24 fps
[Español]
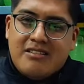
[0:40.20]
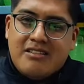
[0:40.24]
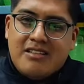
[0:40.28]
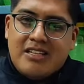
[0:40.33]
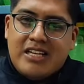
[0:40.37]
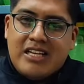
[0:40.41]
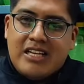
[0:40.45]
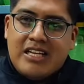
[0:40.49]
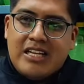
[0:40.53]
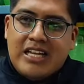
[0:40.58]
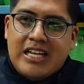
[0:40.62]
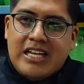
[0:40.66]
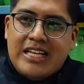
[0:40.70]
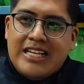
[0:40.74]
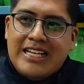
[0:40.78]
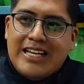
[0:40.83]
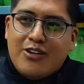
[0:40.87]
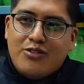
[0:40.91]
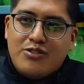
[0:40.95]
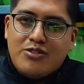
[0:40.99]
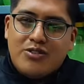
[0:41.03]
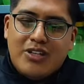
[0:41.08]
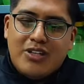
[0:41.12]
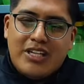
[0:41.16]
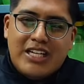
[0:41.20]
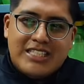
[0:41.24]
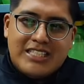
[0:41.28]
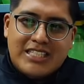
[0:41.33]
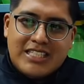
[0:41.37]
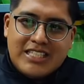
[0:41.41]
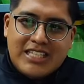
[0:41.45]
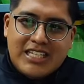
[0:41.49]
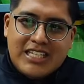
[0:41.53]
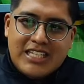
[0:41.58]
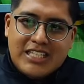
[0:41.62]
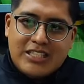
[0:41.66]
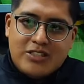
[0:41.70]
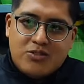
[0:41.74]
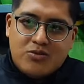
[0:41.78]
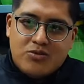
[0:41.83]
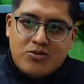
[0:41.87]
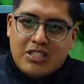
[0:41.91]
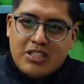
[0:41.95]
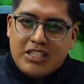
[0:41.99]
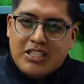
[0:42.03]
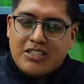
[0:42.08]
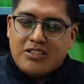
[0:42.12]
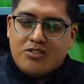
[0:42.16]
e, el, negocio de las recargas.
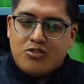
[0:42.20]
Ustedes,